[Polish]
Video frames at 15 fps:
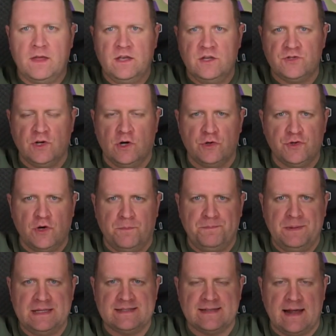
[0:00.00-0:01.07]
jeśli chodzi o
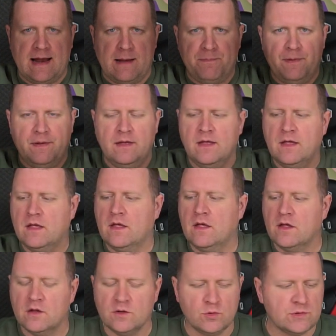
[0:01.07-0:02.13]
pizza rapy,
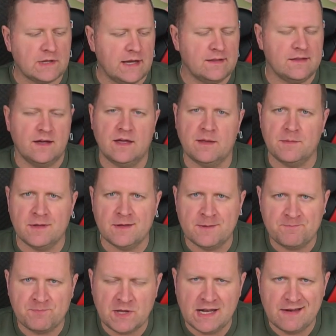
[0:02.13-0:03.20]
tutaj dajemy
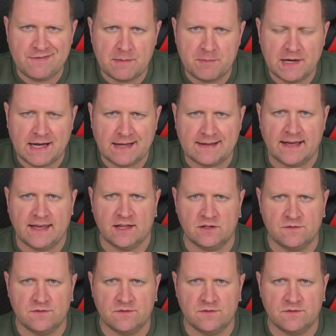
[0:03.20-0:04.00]
ile fabryka daje.